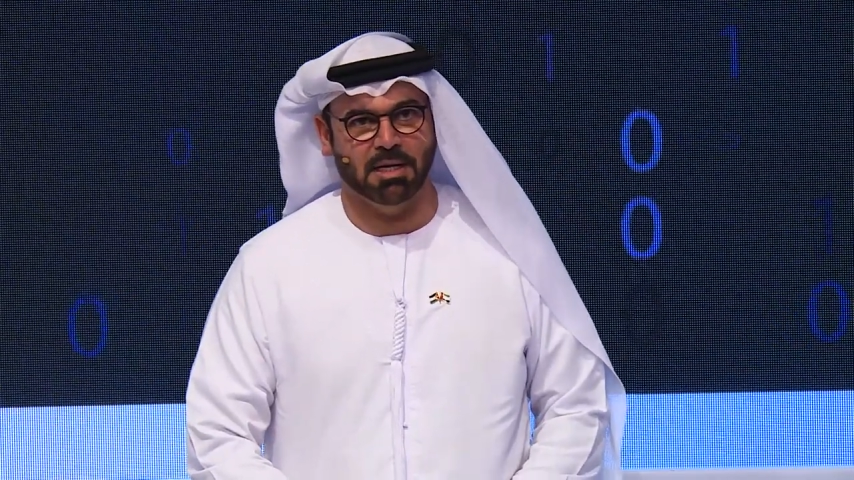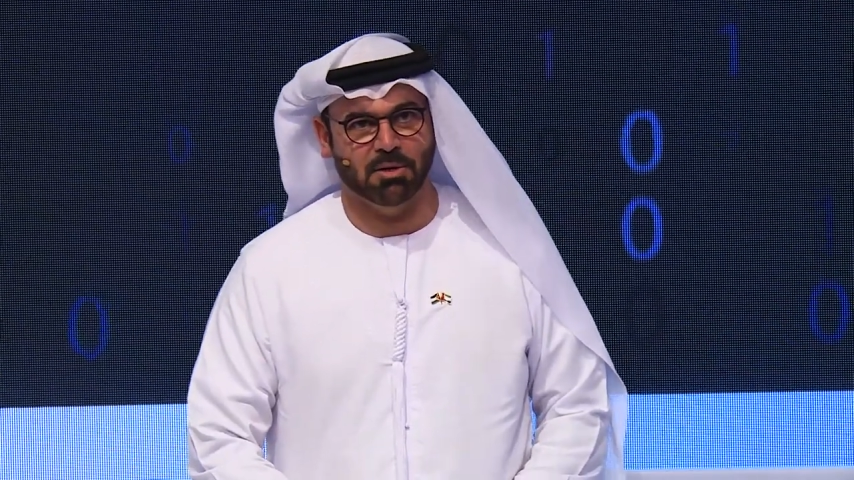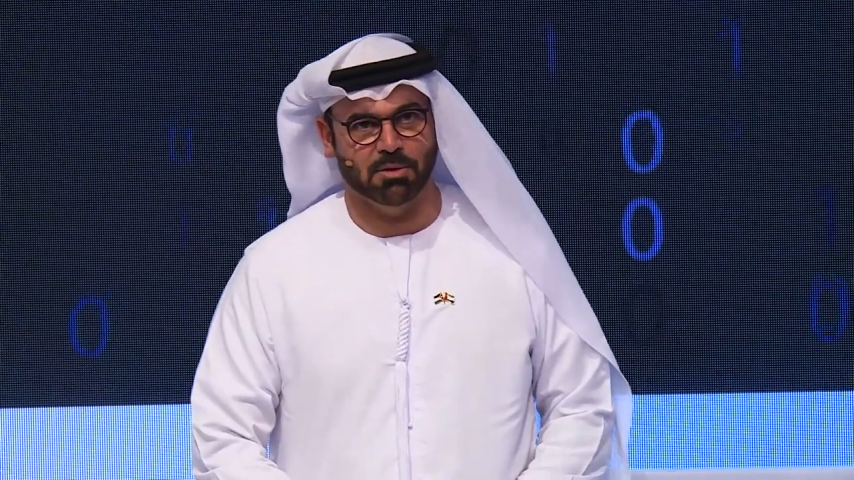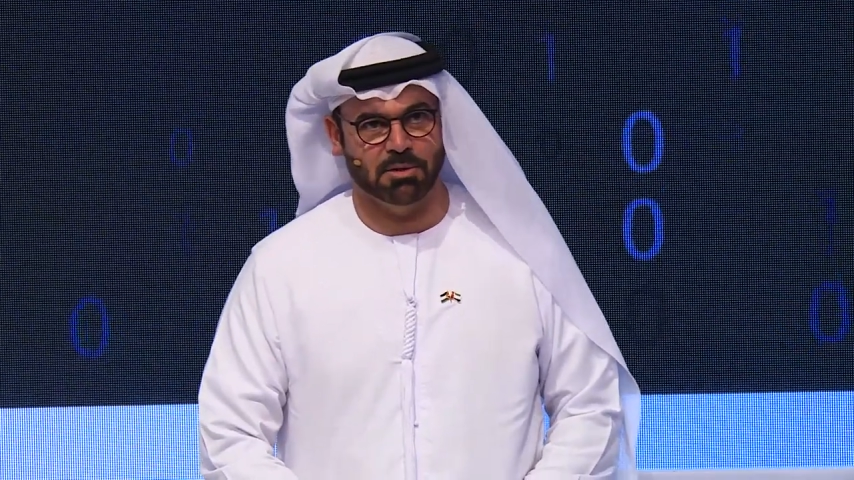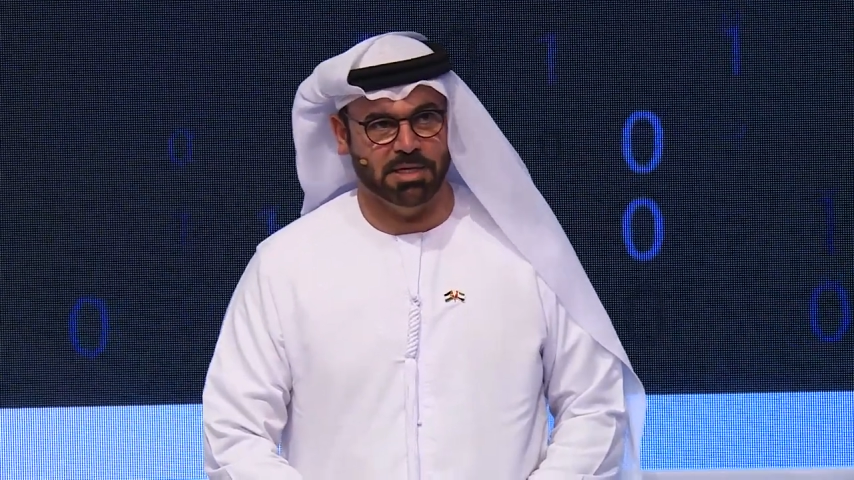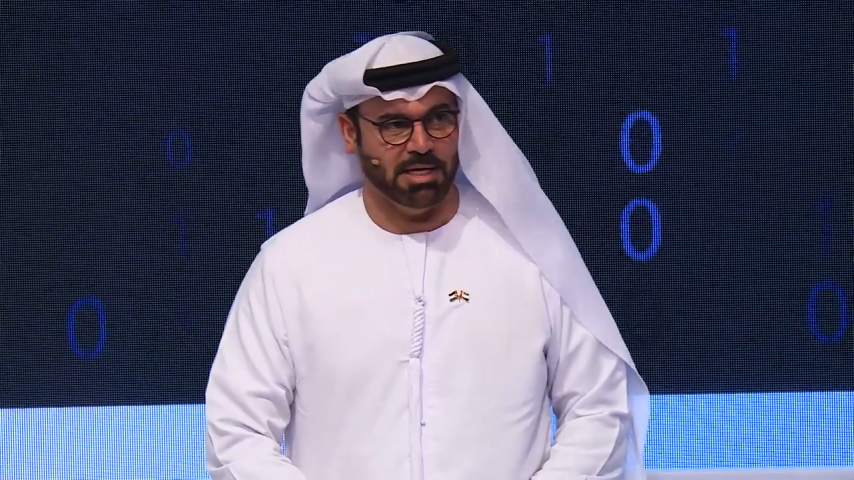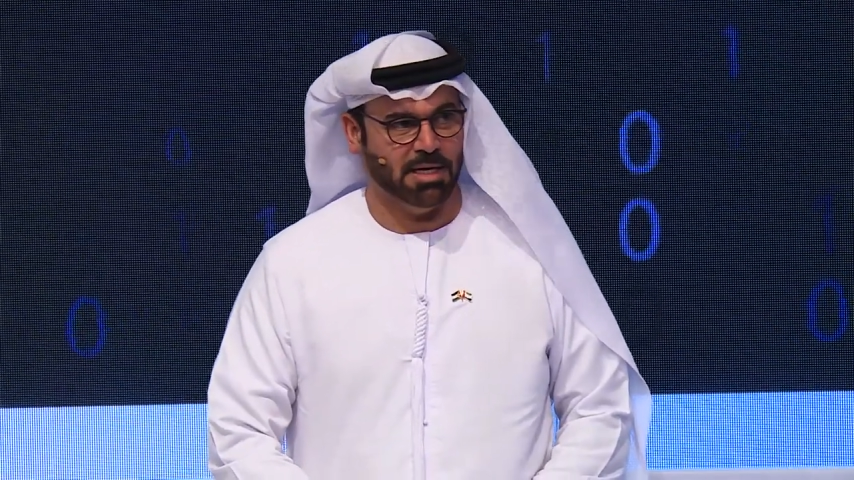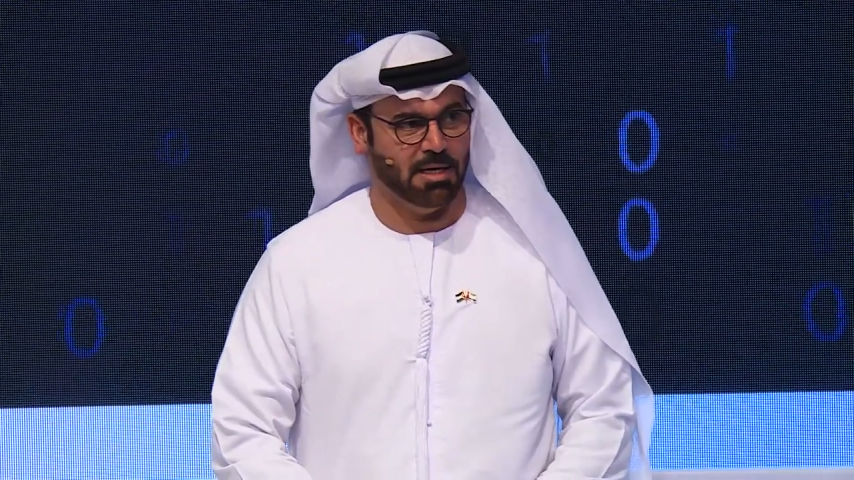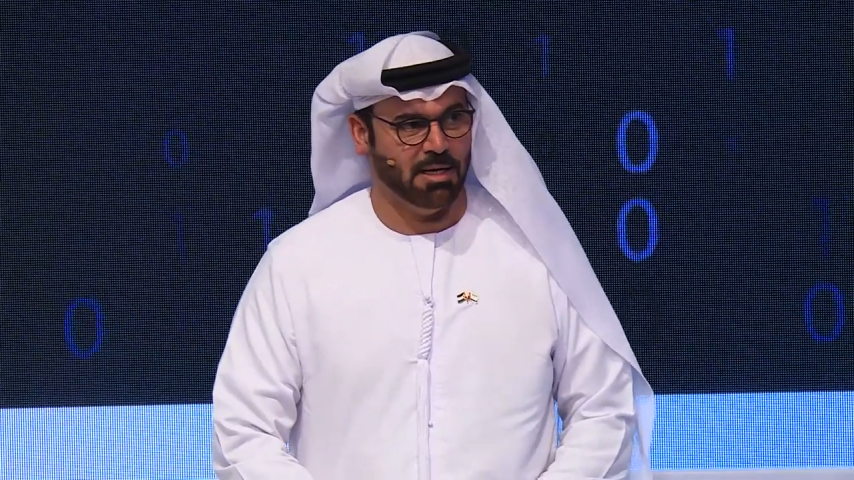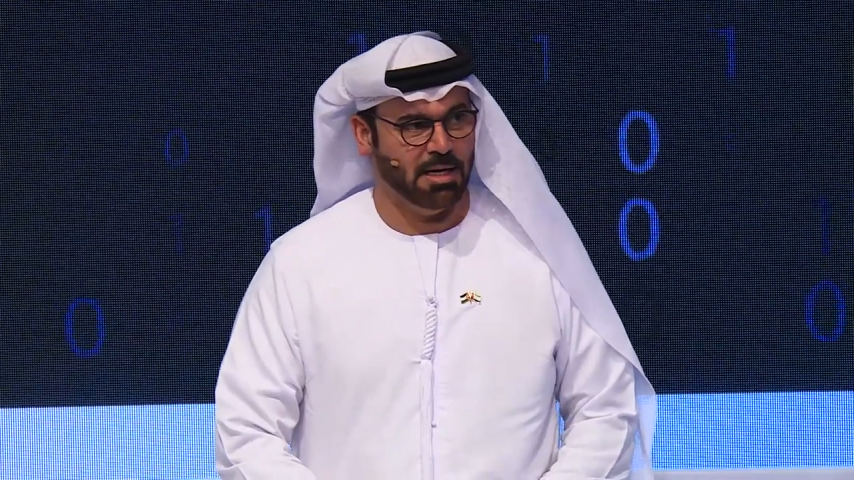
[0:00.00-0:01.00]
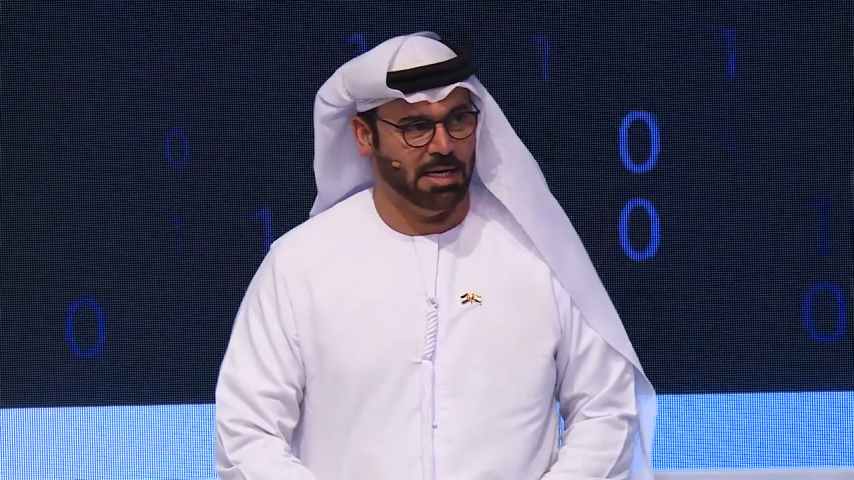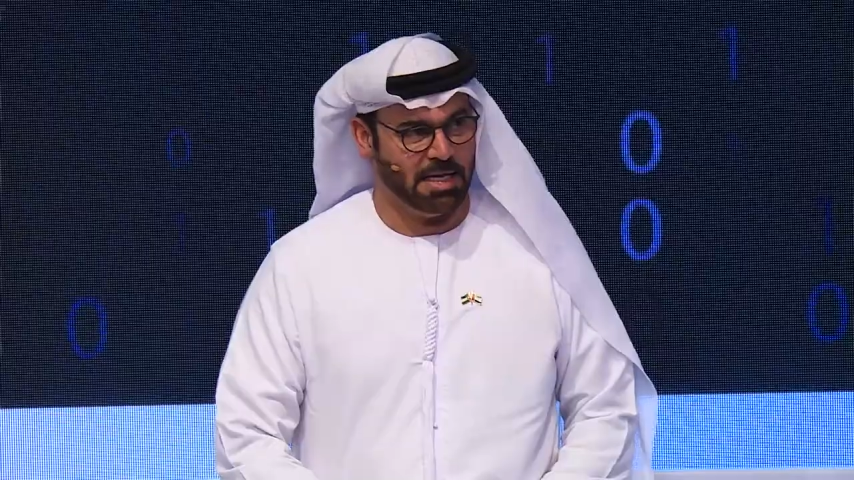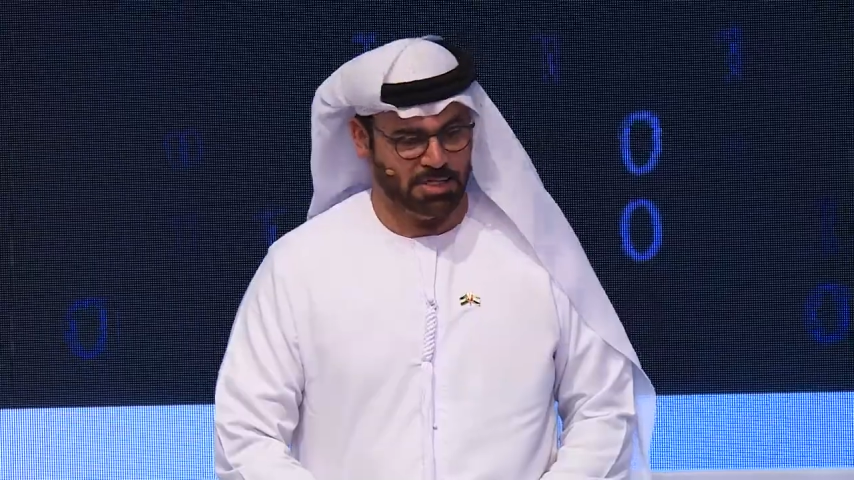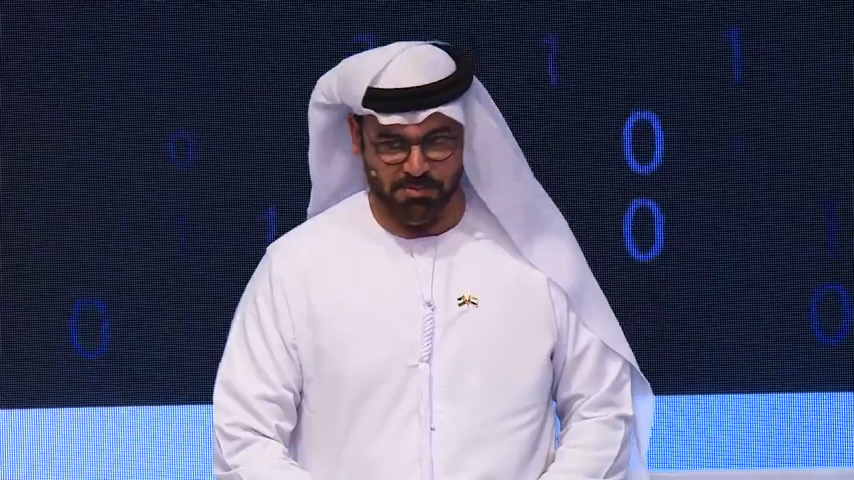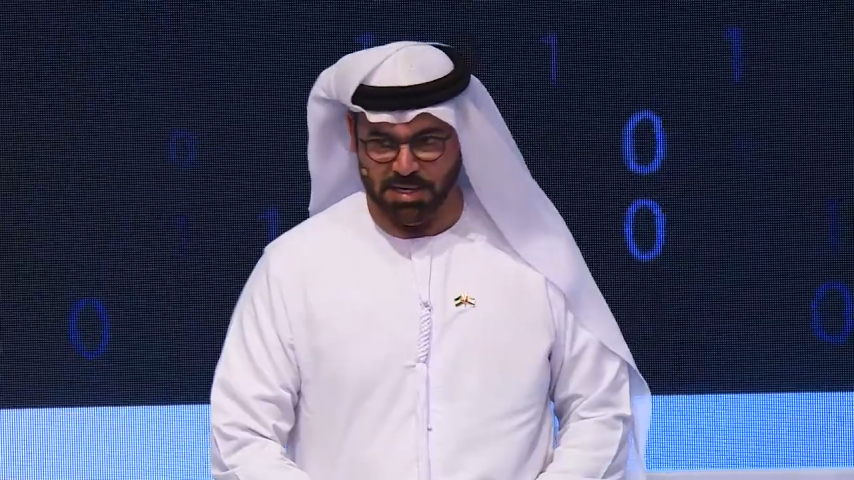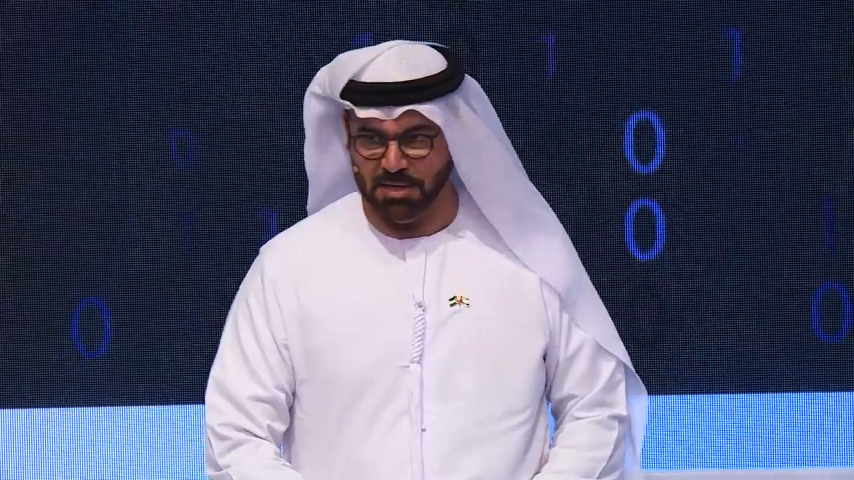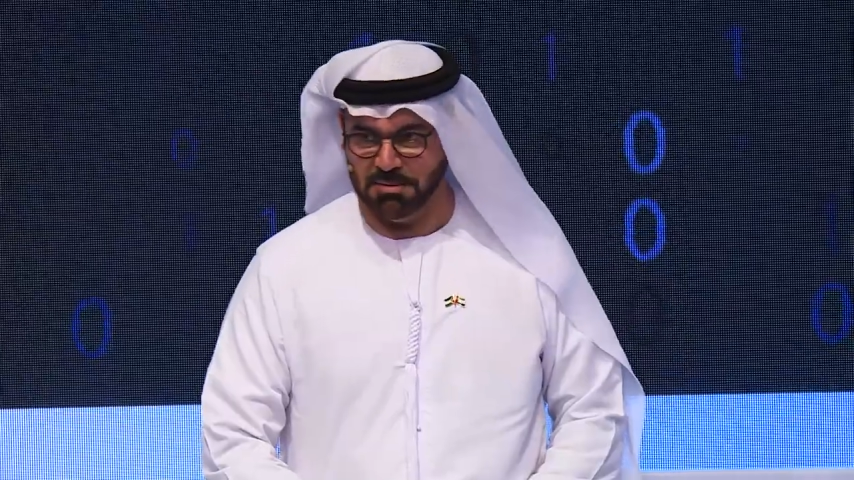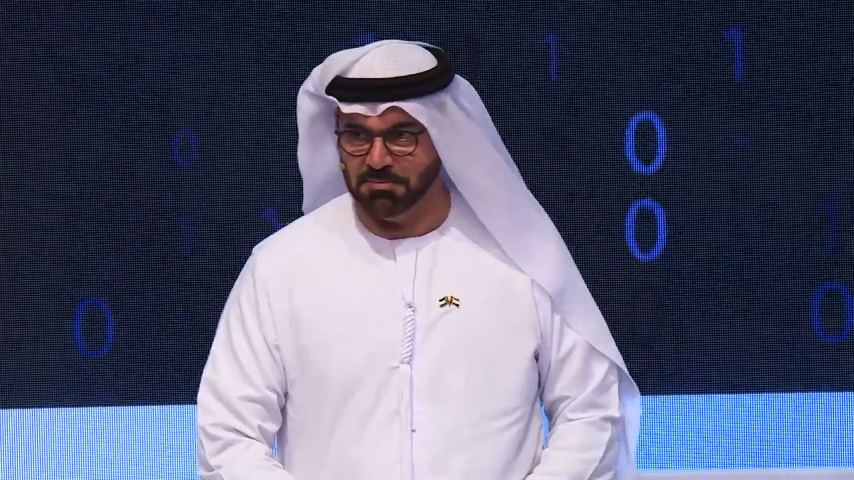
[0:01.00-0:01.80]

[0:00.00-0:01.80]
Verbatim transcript: الاردنيه الهاشميه.